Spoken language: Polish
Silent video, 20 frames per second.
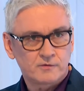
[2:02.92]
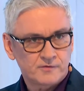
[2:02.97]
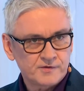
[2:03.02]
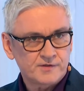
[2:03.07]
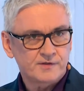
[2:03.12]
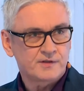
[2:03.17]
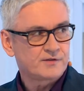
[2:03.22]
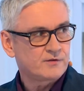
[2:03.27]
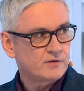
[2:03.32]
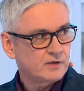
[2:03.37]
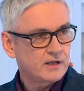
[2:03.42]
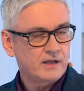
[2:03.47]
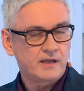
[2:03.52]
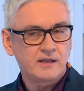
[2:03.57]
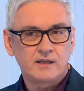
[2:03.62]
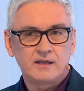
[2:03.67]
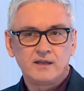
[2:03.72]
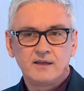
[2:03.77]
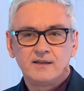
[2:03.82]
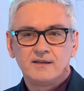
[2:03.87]
wszystko jest ok?
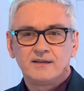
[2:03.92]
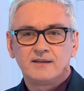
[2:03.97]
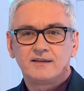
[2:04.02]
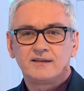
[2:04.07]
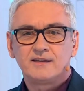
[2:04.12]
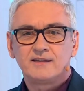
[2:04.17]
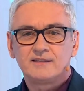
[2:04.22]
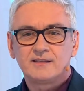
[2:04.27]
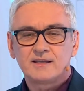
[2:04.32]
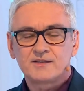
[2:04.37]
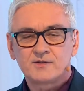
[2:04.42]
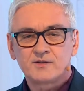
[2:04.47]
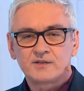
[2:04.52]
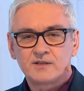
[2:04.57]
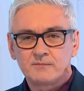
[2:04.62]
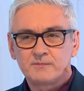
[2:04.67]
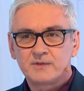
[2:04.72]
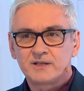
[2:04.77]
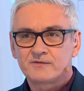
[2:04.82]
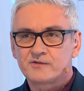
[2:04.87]
E, na co
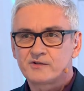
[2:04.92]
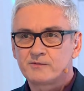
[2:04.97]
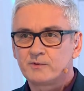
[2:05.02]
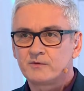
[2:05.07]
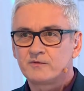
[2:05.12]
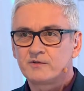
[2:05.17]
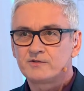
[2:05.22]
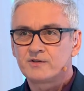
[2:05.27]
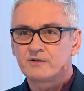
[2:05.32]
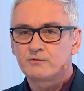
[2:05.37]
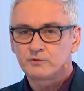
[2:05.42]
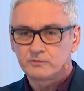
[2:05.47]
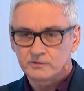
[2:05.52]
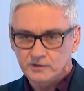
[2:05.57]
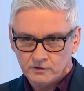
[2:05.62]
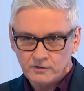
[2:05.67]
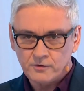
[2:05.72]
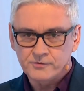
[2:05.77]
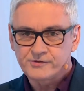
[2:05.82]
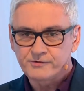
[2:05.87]
ten pierwszy powiedział,
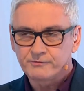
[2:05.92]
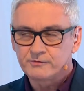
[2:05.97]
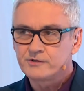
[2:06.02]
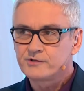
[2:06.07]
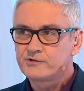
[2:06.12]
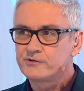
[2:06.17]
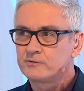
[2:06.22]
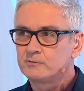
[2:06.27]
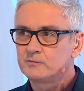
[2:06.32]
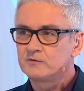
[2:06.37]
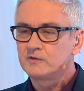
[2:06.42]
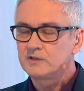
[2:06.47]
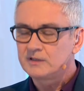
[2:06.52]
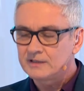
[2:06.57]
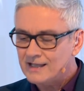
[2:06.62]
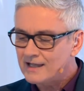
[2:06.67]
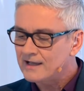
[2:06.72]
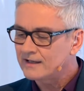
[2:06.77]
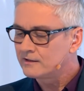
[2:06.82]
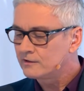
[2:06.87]
który kończył dyżur, mówi
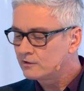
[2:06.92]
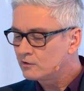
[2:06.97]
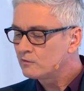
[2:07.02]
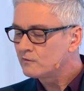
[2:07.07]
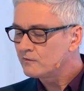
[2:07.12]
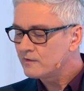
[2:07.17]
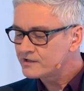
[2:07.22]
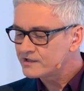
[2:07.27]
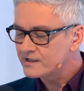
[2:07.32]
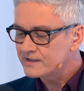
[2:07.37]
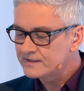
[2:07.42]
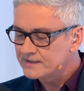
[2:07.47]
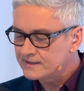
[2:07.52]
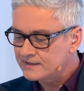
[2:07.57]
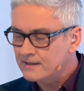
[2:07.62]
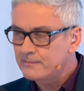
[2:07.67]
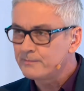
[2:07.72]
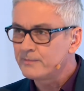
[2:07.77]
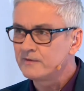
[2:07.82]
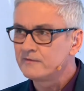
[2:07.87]
tak, tylko uważaj z
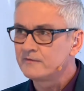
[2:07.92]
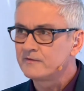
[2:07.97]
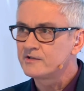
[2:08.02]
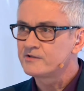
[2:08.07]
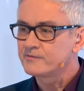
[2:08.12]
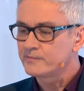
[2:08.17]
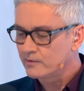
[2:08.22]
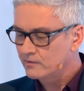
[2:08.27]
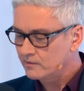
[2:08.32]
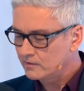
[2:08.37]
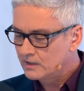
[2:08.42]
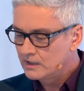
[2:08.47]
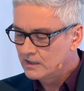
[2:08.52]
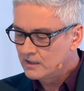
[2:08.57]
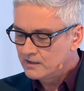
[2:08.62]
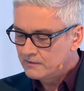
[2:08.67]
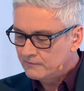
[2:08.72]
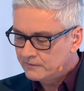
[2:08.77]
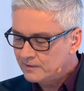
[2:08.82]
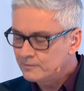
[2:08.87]
tempem, wiesz, bo
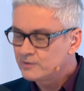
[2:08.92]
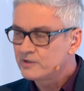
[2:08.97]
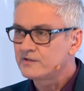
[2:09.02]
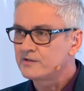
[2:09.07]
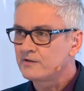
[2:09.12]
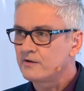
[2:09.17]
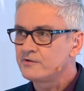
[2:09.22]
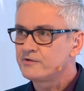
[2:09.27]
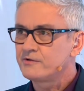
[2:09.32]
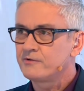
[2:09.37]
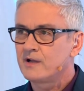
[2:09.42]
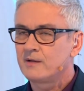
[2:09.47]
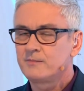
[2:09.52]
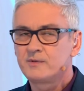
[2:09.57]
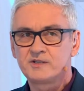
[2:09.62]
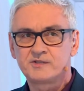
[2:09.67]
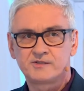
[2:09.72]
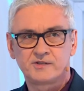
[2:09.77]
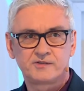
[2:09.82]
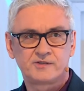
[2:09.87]
film się skończył, a
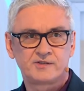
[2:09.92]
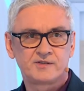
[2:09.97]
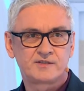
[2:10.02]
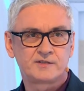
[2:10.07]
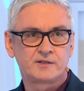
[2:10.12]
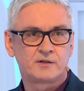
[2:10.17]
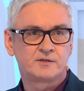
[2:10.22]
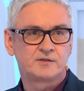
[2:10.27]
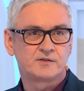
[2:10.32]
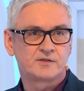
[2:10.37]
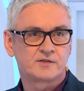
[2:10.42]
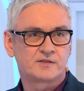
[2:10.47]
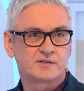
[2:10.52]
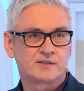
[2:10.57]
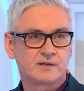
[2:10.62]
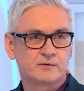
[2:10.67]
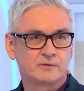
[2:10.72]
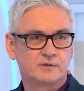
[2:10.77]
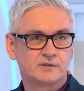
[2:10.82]
mi jeszcze trzy strony zostały.